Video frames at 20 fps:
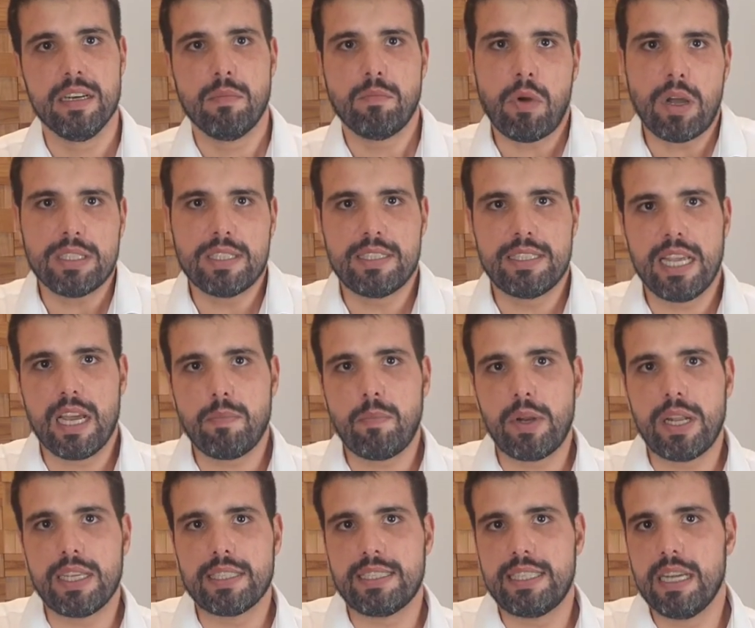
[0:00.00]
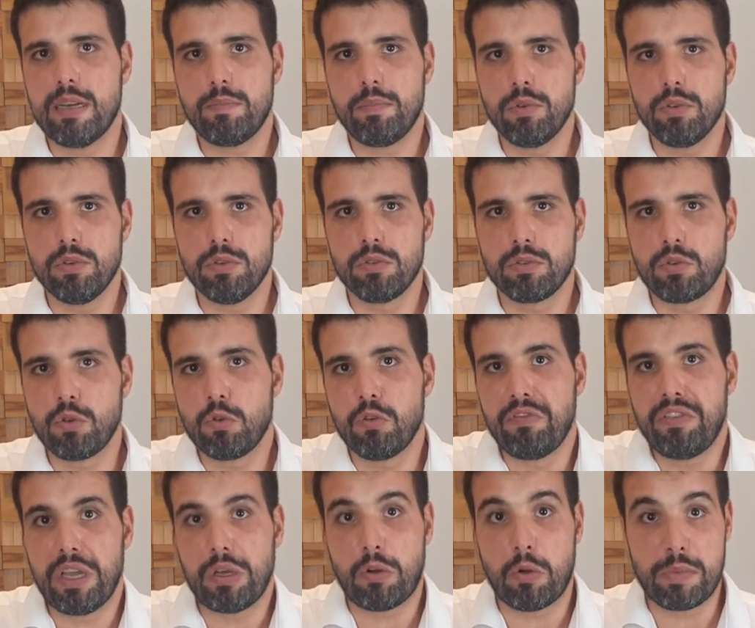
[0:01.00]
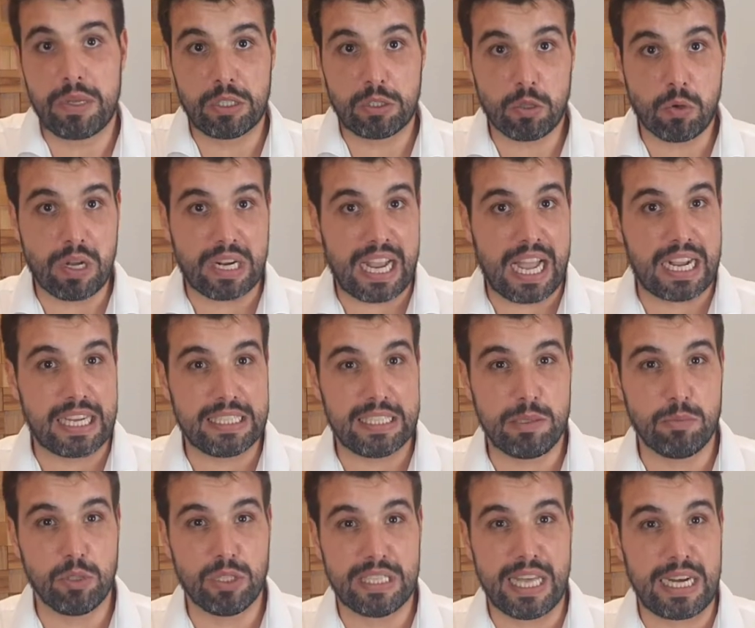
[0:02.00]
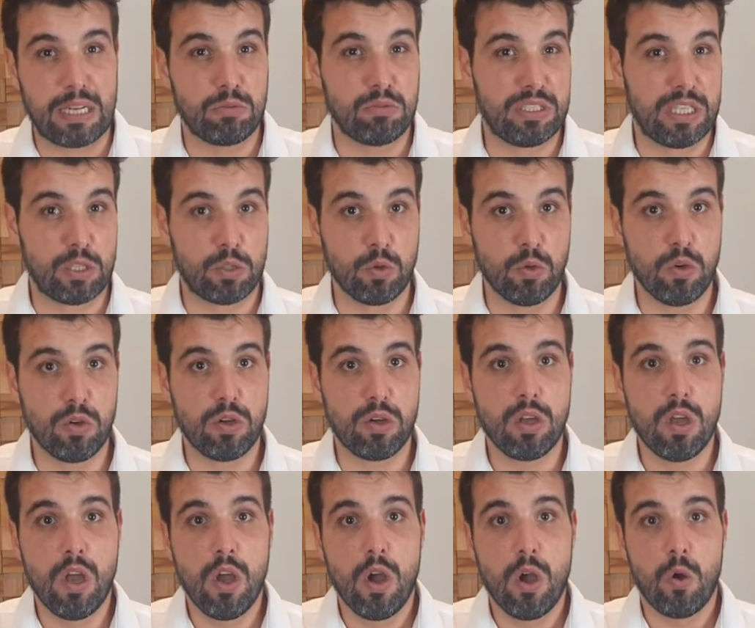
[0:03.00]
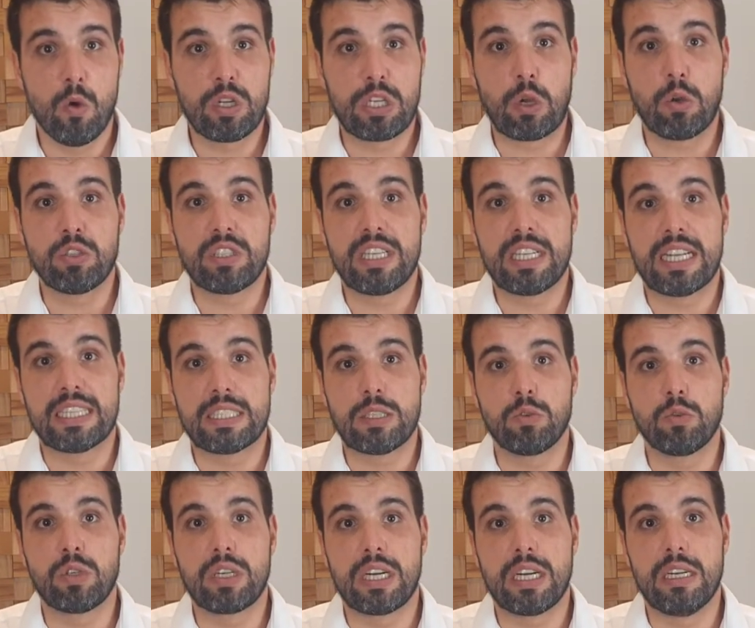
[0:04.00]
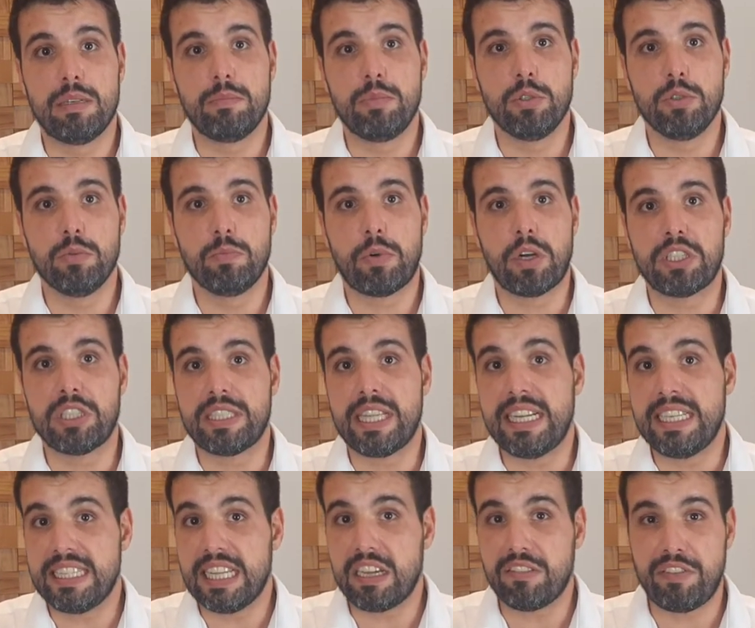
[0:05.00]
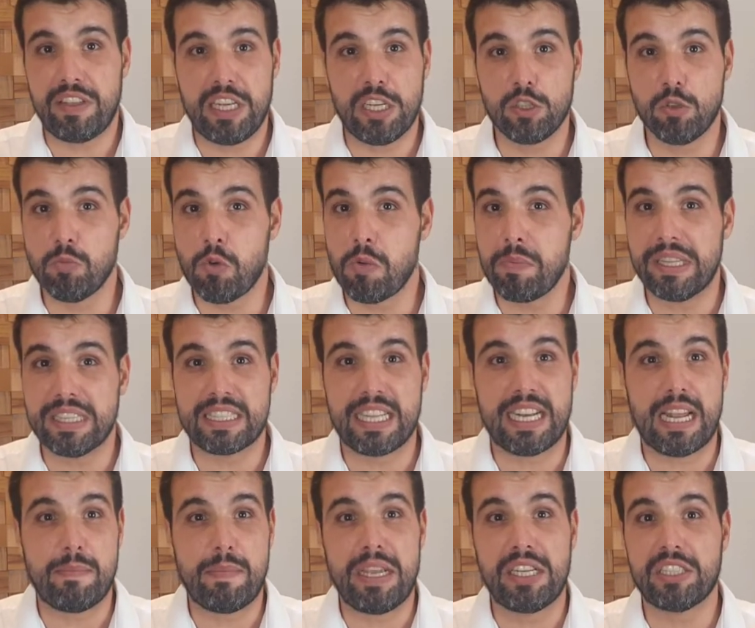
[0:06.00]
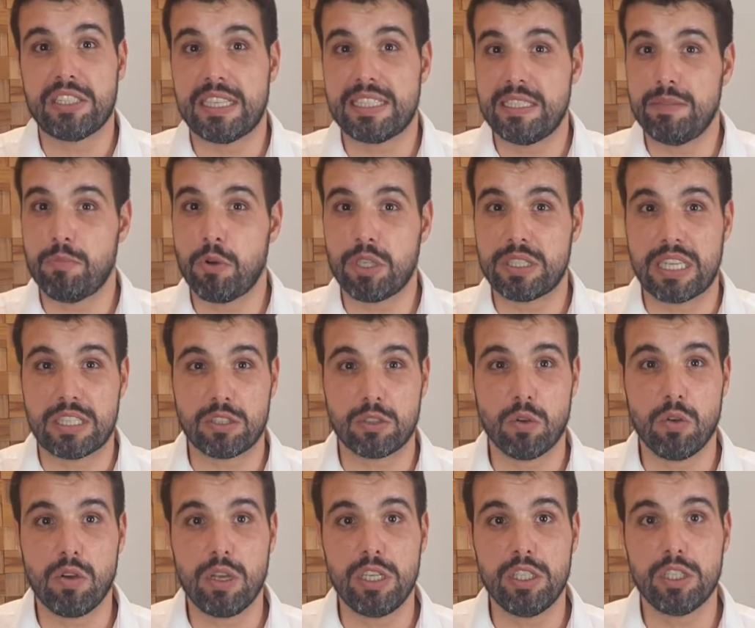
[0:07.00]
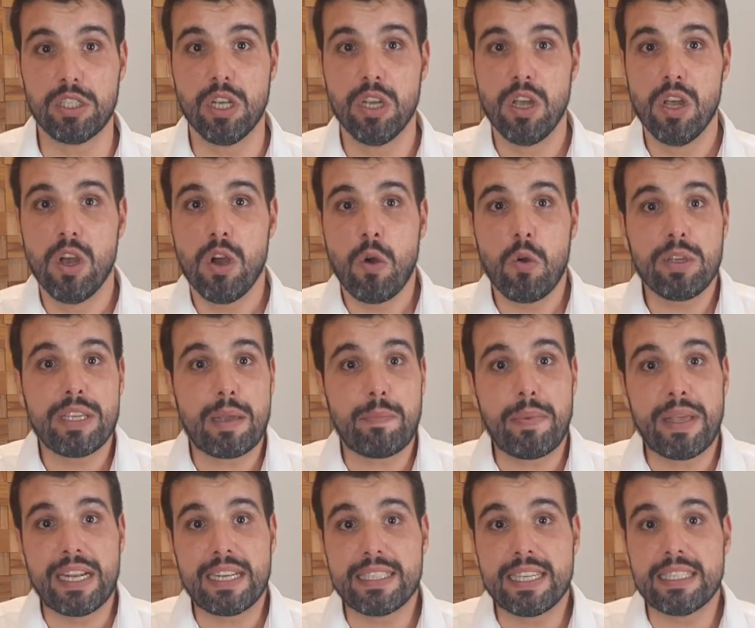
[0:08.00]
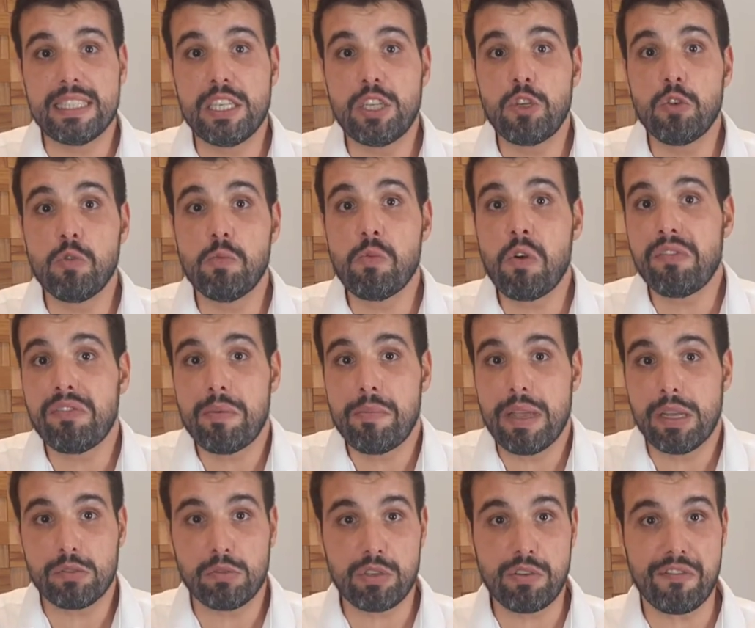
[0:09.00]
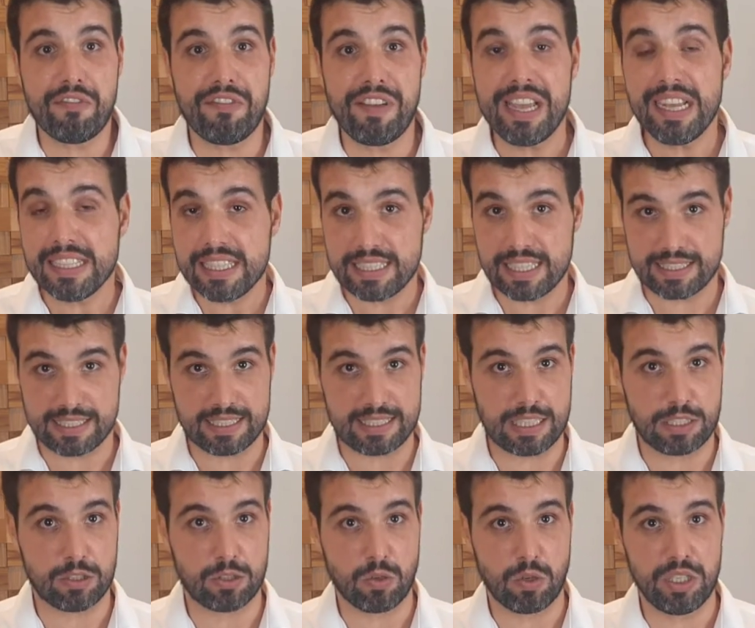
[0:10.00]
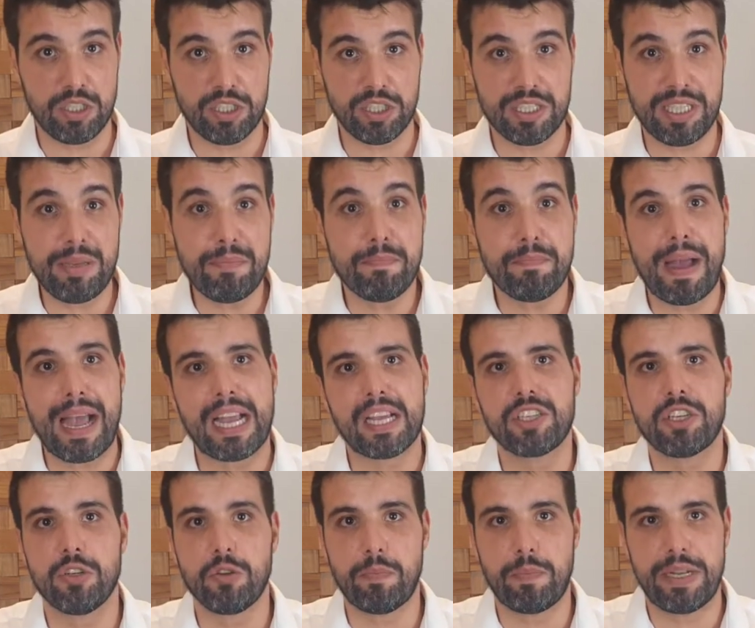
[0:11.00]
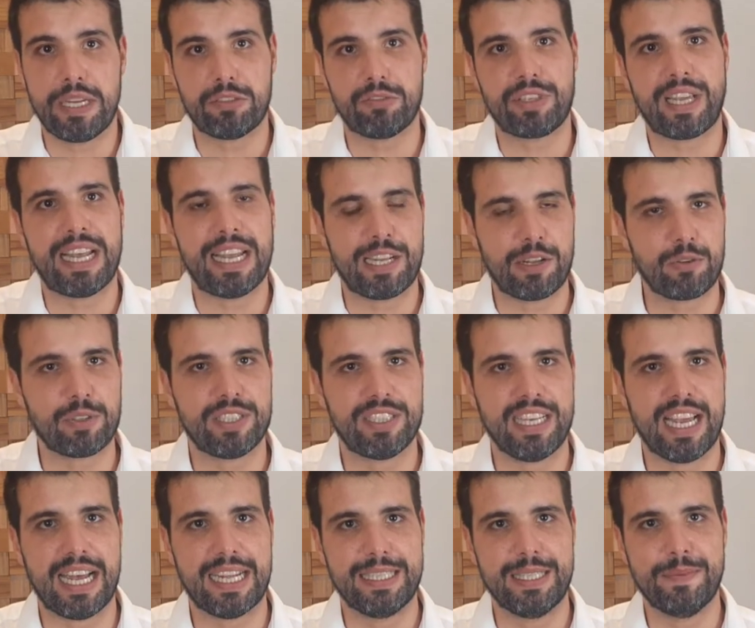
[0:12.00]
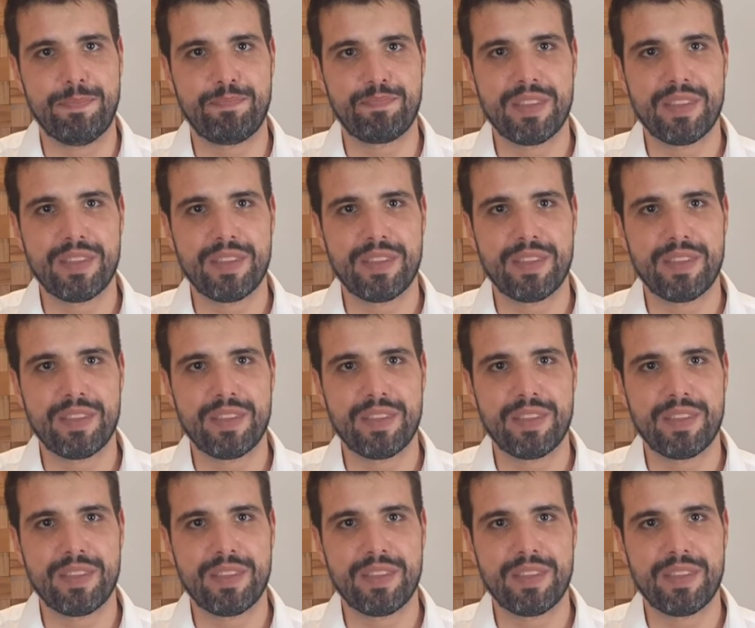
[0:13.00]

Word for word: Pode ser, por exemplo, que o governo aumentou a carga tributária do setor, ou que a oscilação do câmbio pode ter interferido momentaneamente nas importações, ou que apenas existe um movimento de venda dessas ações que impacte no preço que ela é negociada.